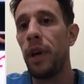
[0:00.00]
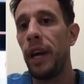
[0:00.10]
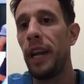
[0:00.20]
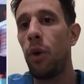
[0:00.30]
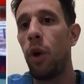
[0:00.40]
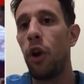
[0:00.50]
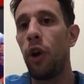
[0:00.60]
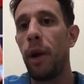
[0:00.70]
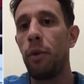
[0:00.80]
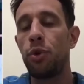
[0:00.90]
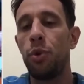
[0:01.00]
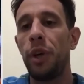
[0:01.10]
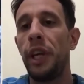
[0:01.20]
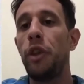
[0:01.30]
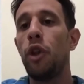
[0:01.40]
en el cual logramos
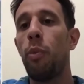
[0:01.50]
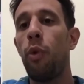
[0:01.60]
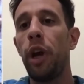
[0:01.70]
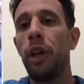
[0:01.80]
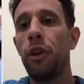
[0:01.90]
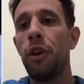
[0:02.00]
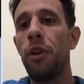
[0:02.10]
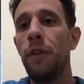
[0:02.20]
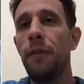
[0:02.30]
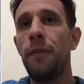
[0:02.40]
un quinto puesto.